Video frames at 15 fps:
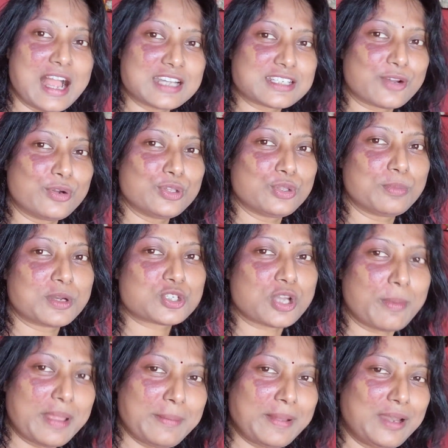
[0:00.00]
আশা করি তোমরা
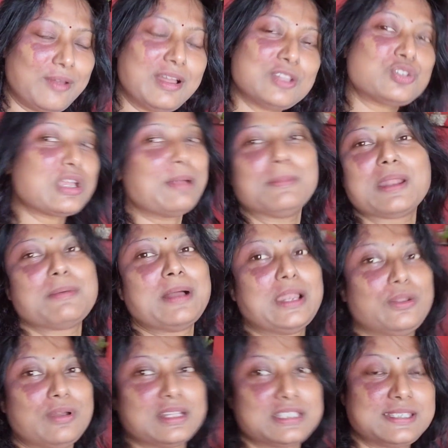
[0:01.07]
সবাই ভালো আছো আমরা
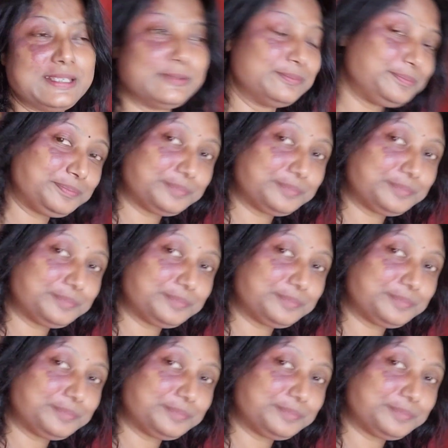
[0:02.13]
ভালো আছি